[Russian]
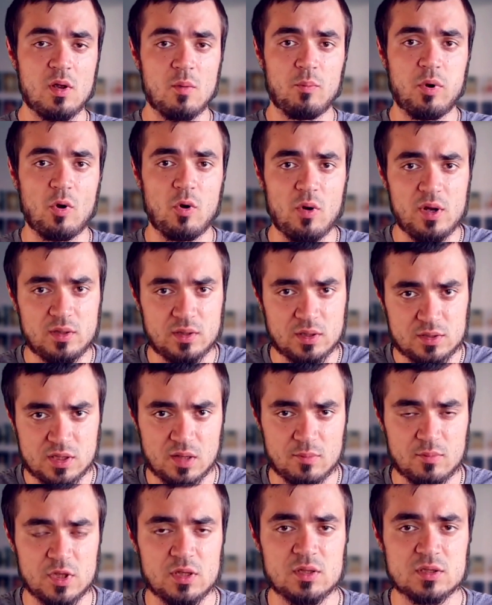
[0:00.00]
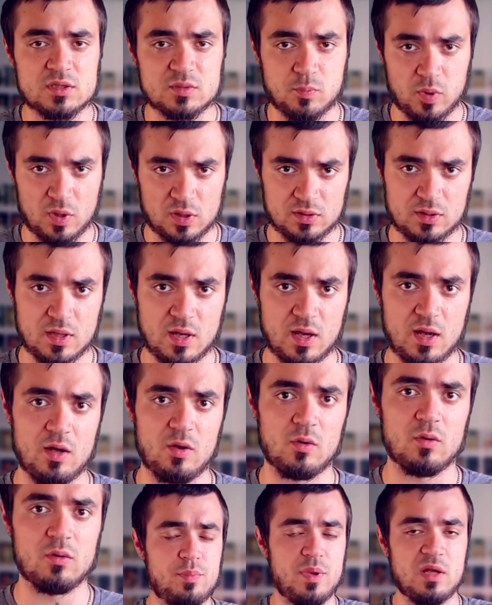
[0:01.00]
По этой теме
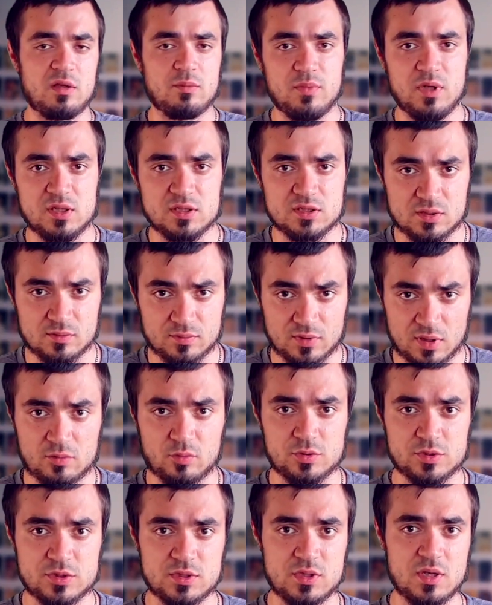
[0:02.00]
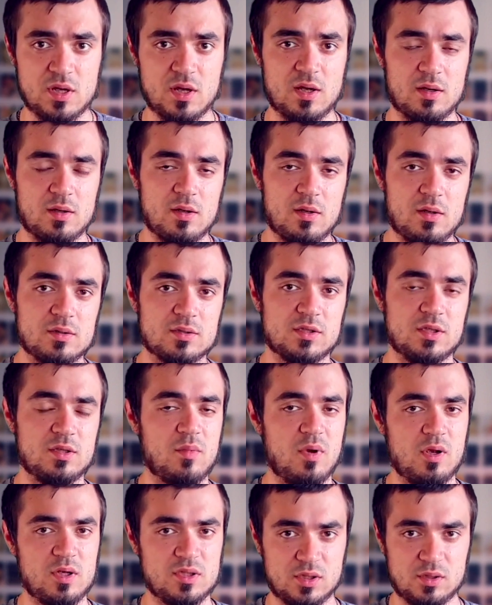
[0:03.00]
Спандау. 5 месяцев, да, то есть я
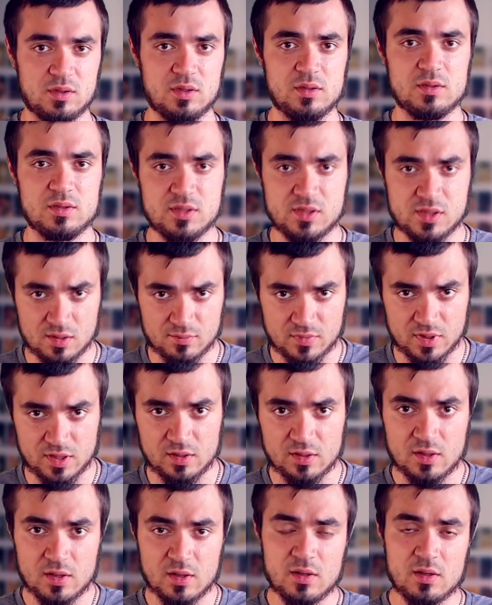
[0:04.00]
занимаюсь этой темой.